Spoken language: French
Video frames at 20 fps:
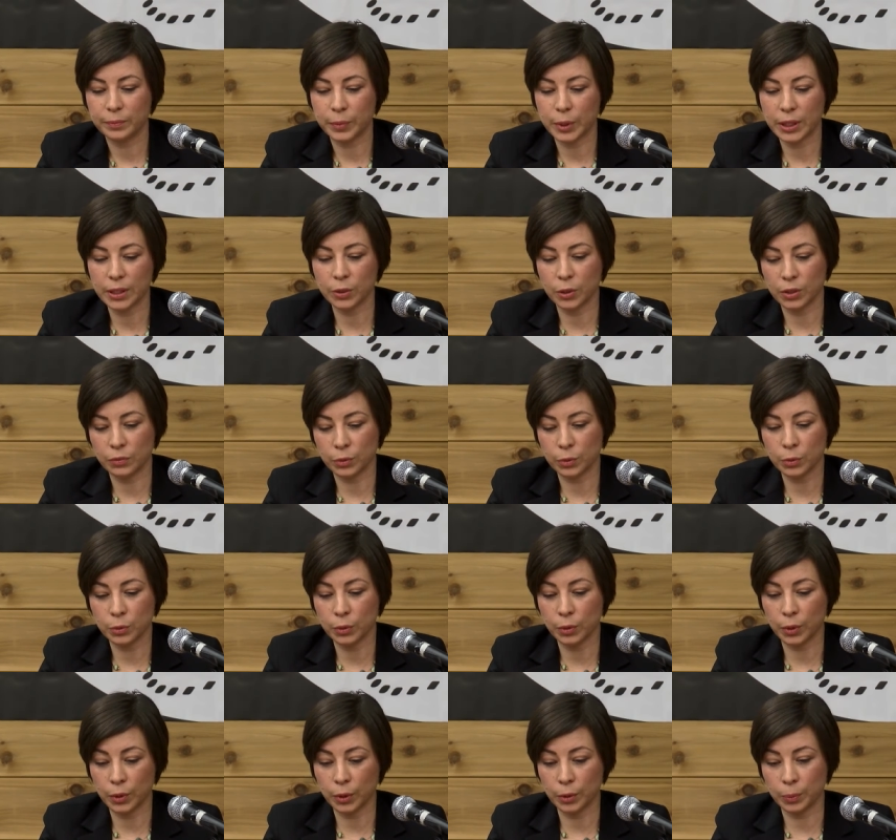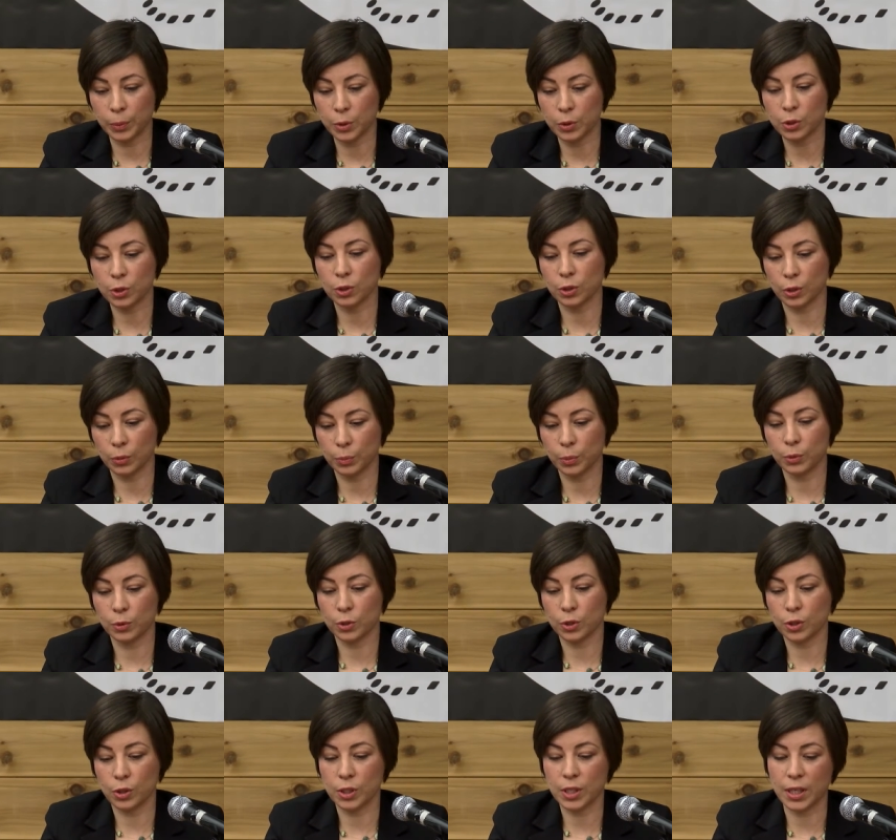puis au niveau euh, euh, plus
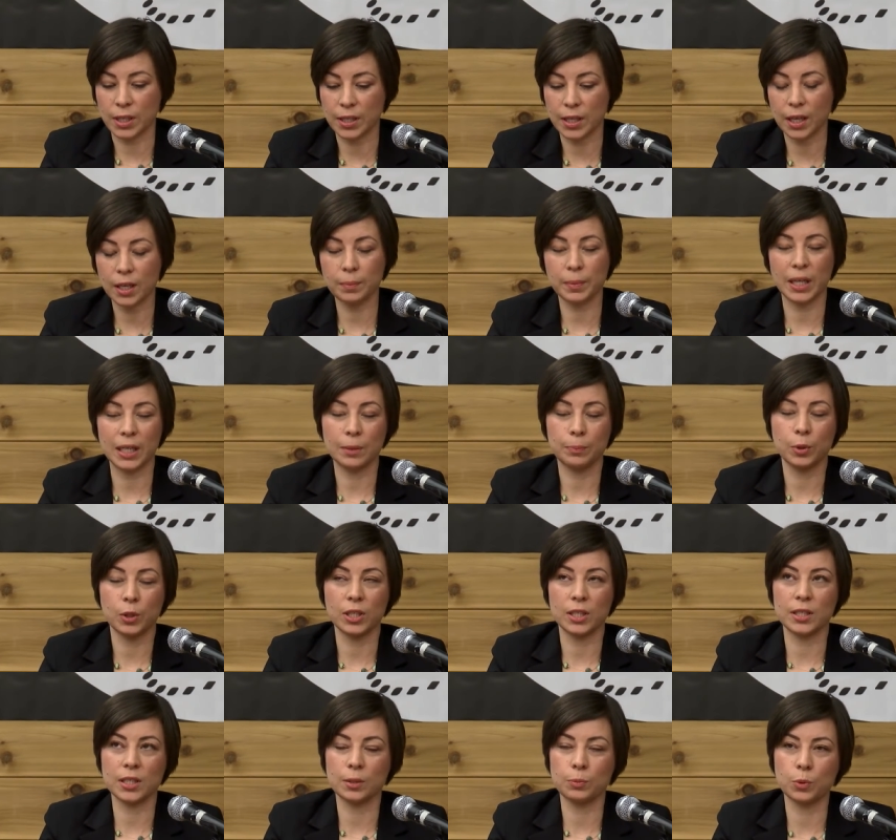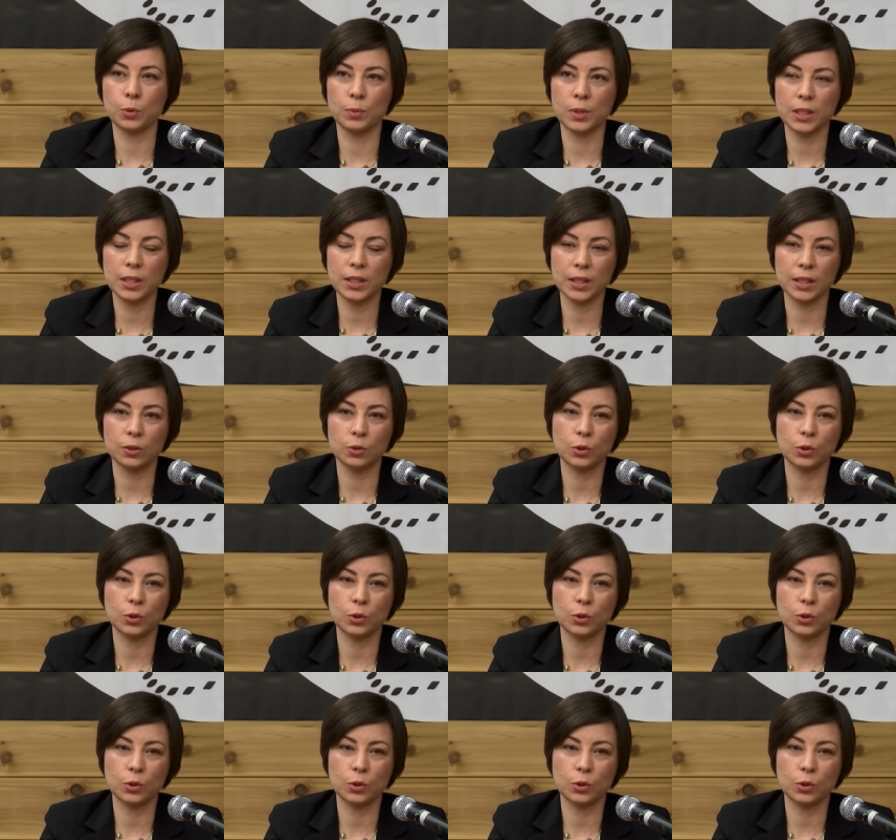sociétal, ben, les politiques publiques et